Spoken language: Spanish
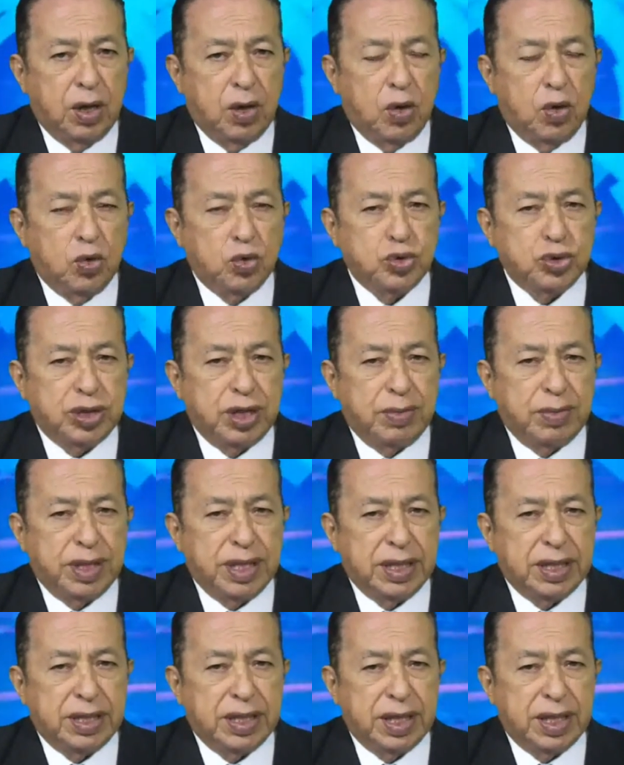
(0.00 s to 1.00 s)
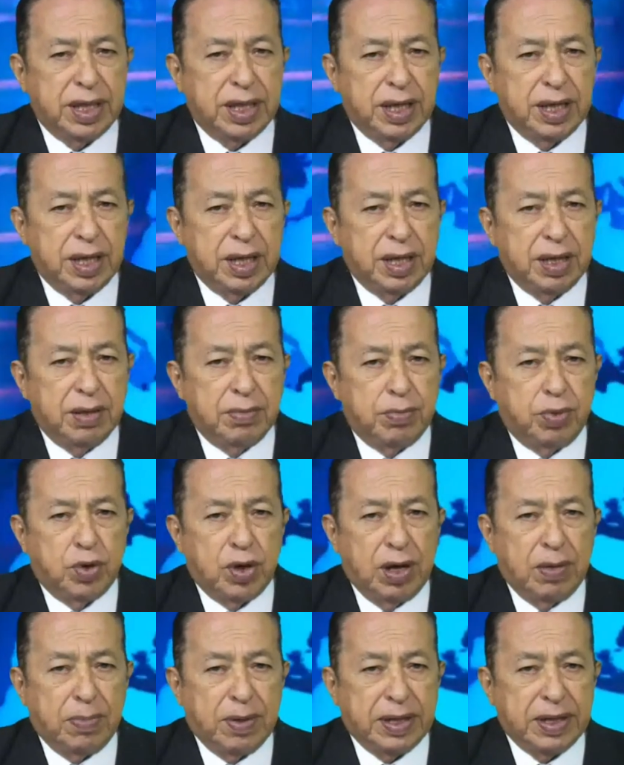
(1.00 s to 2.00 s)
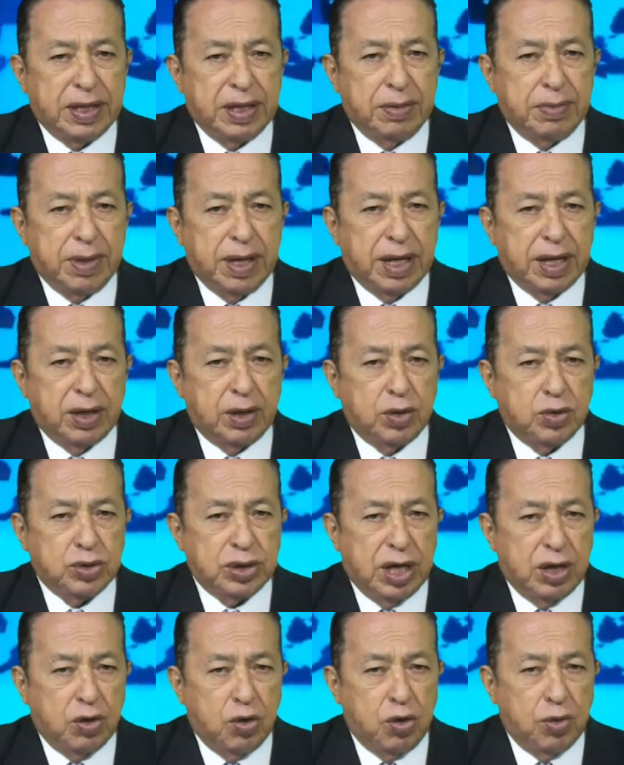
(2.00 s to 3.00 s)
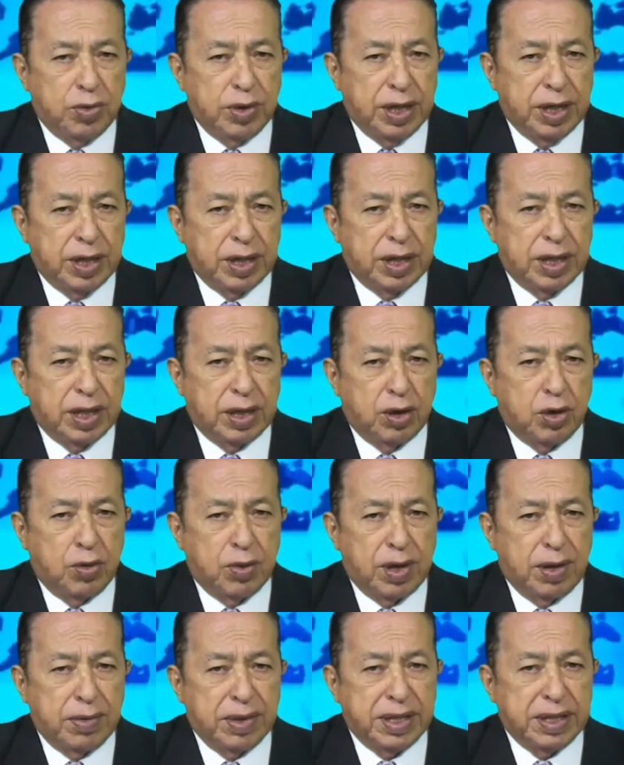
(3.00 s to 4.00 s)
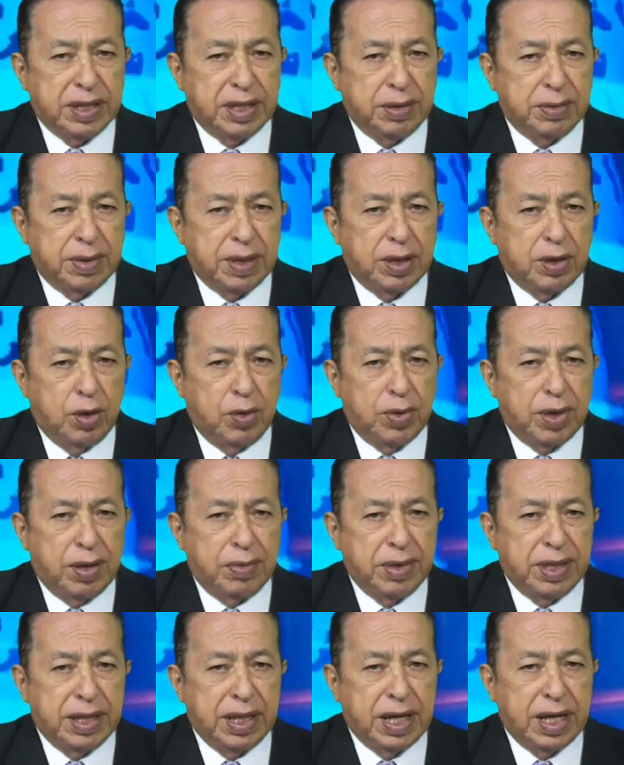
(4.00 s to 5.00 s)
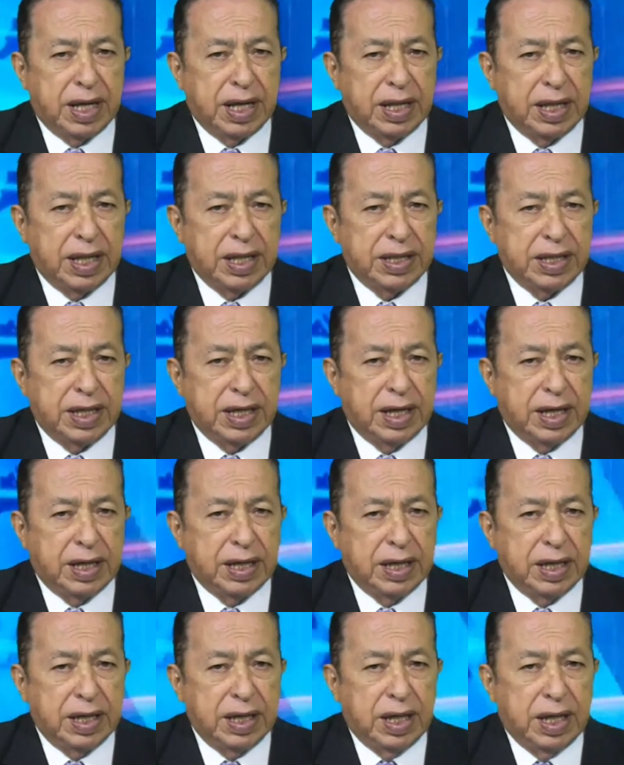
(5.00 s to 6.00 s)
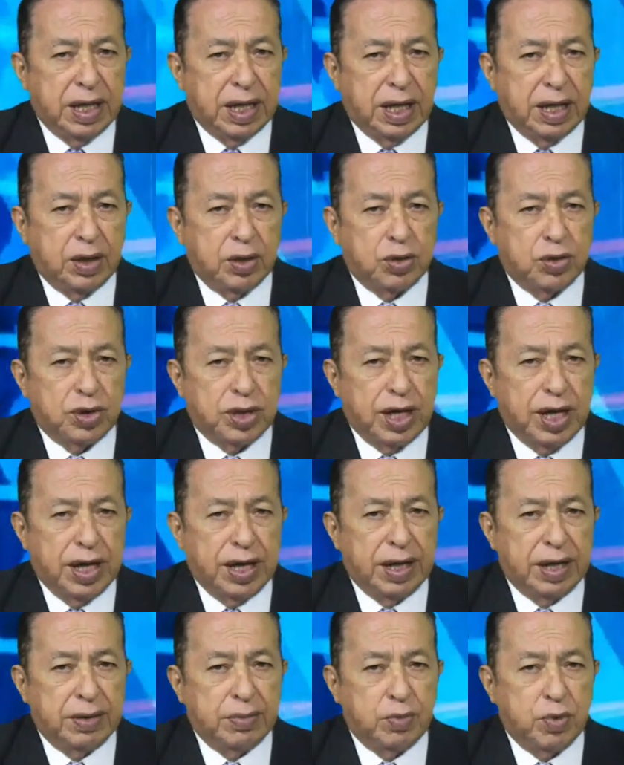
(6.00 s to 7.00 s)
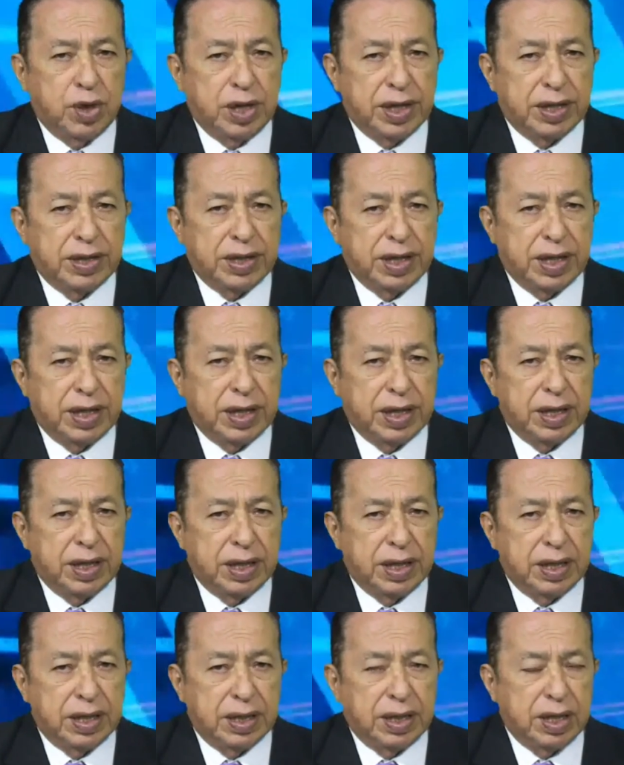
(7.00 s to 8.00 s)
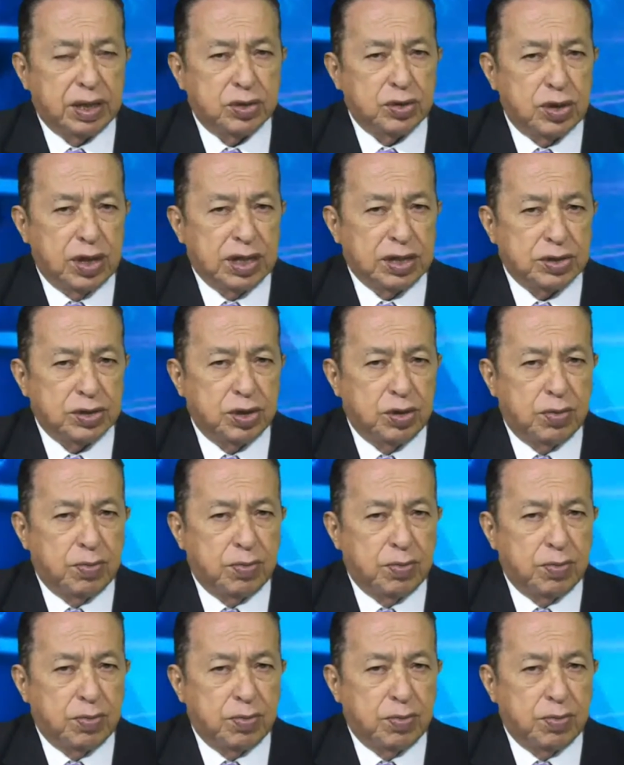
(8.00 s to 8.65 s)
justamente por la pandemia que nos agobia, que cobra víctimas, cobra vidas cada día, que nos trae muerte, desolación,